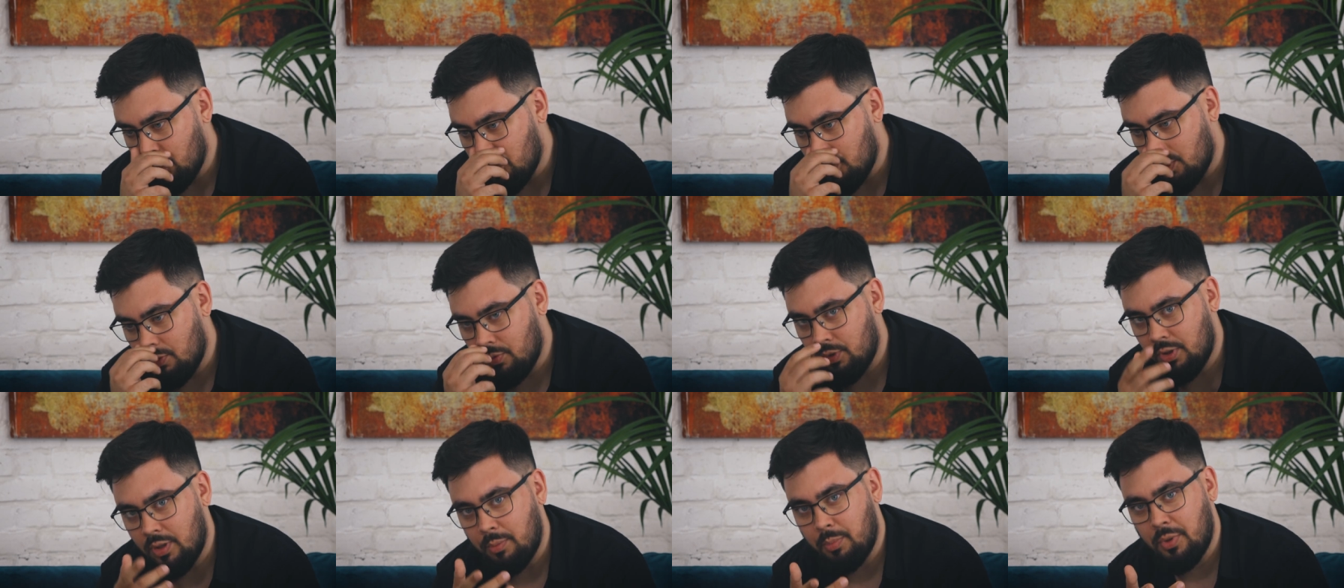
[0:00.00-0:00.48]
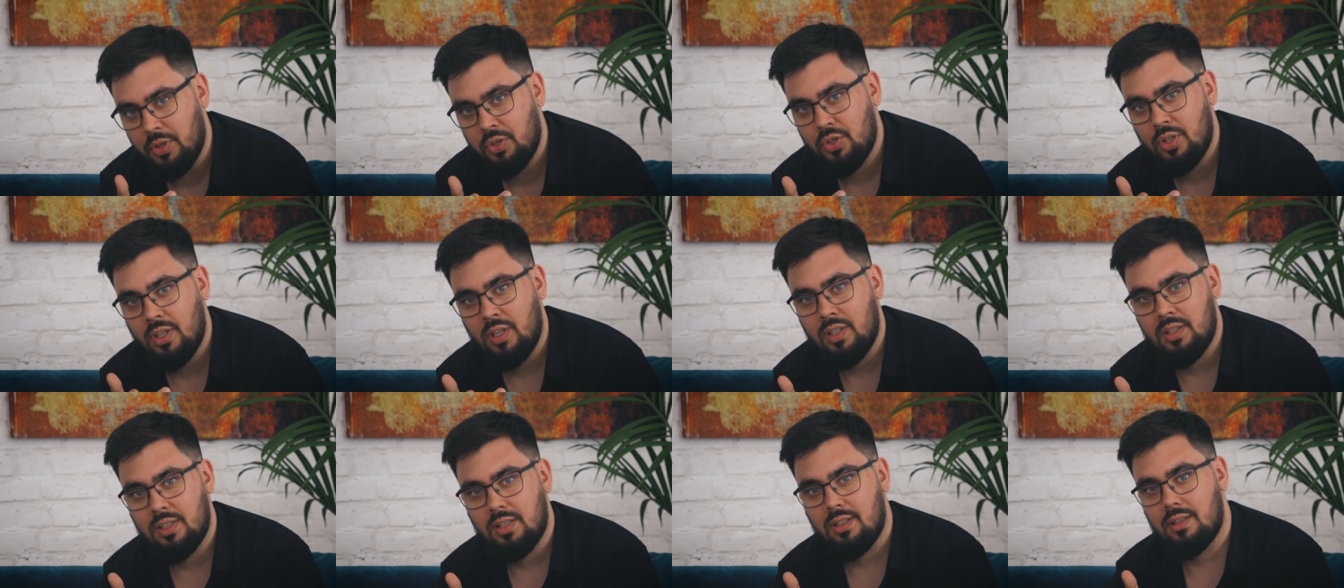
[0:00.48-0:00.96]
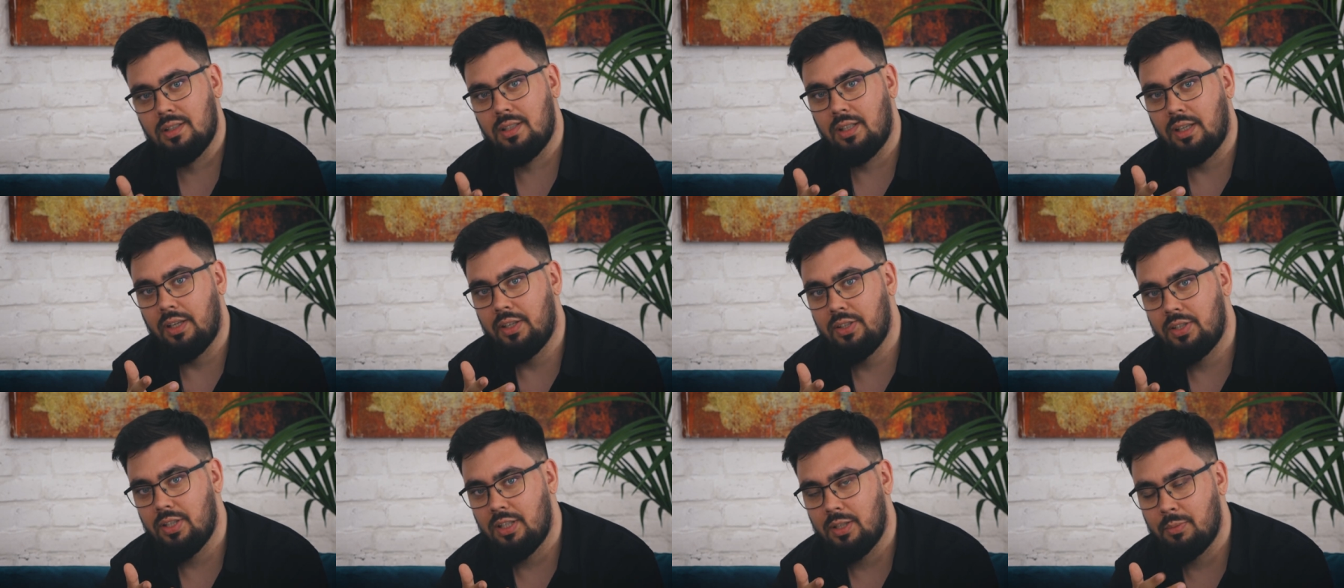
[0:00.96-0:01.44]
тоже вот обращаюсь к
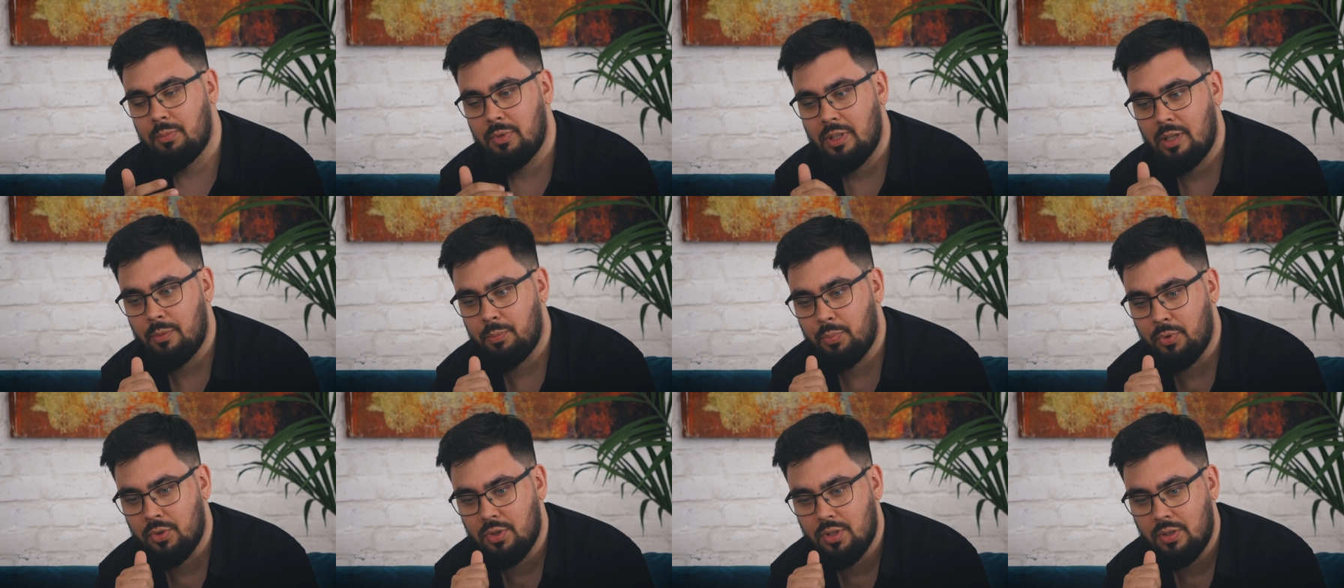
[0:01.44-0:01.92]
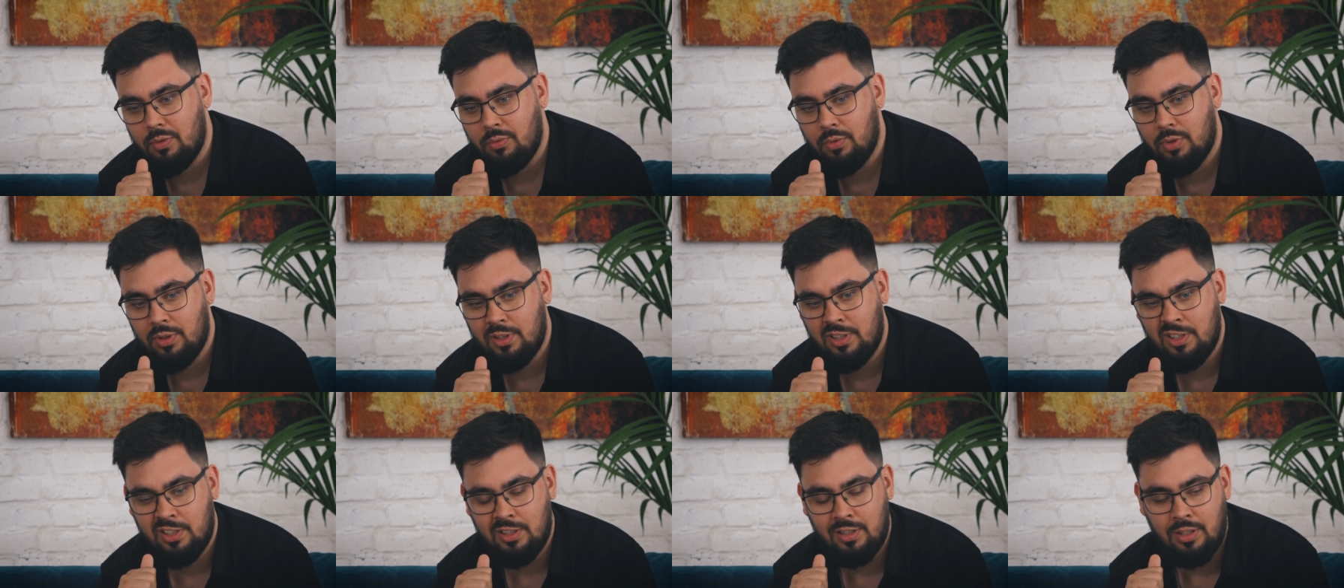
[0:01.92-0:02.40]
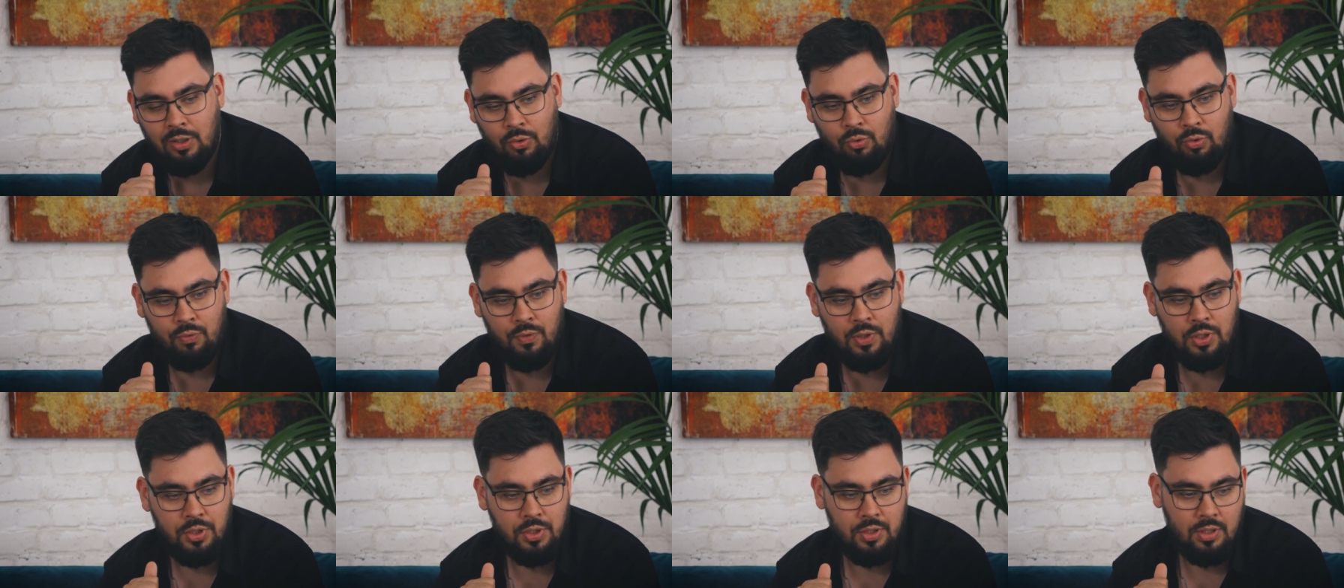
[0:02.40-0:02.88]
зрителям, я просто вот э,
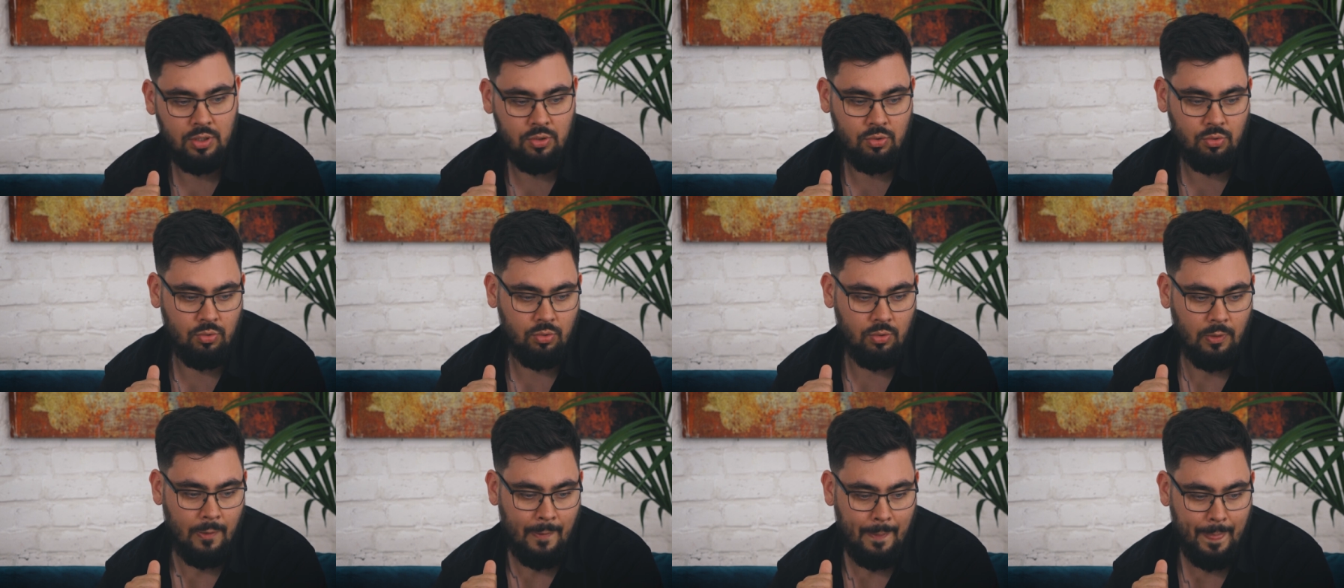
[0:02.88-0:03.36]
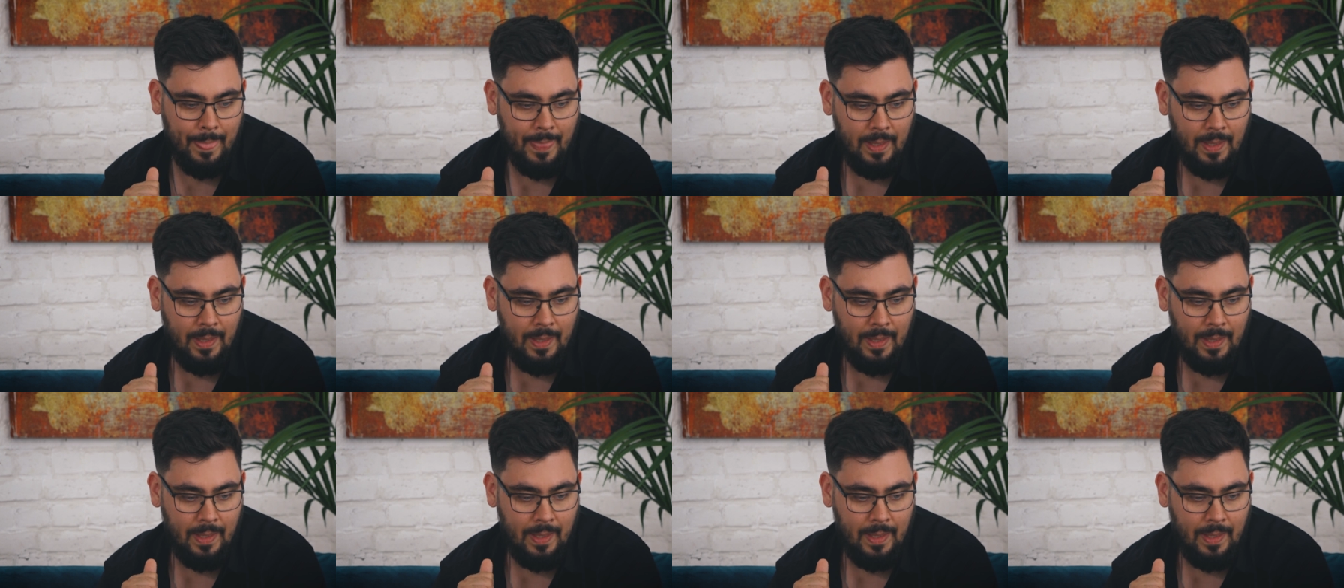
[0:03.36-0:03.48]
такую вещь скажу.